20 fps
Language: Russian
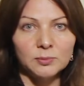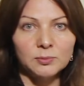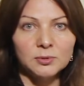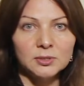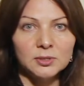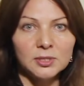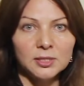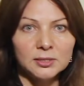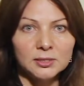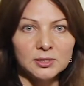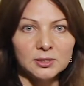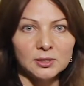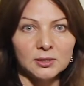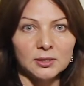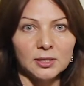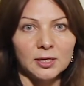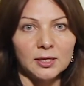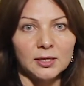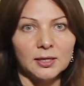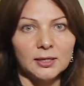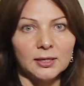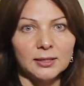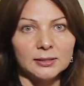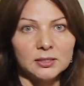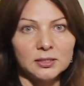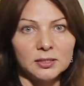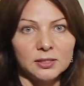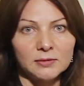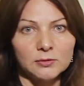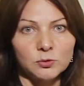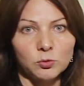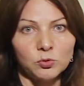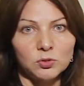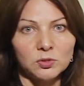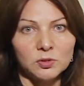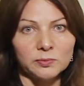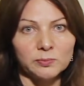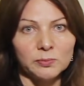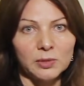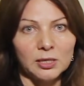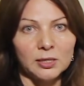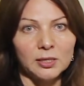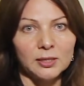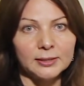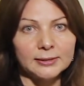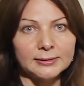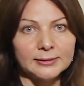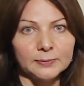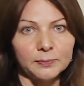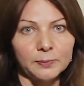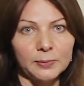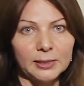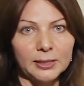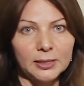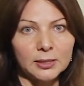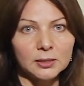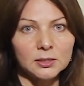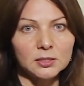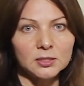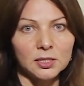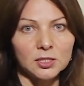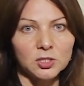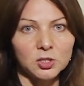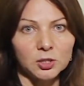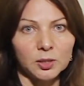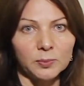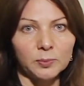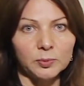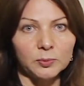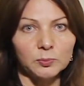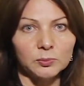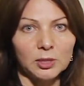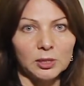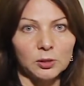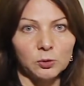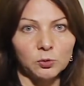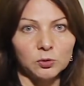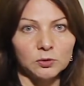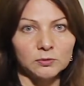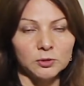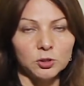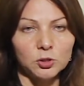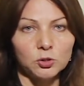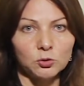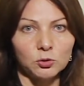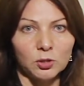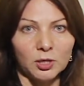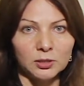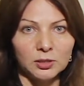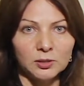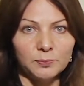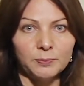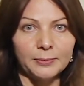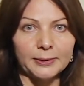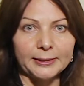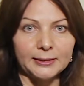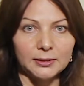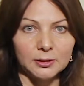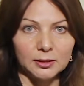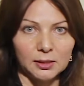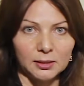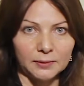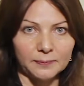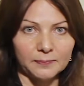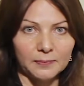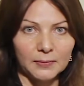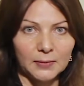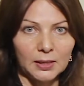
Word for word: Обязательно оставьте у себя экземпляр со штампом налоговой, что они приняли.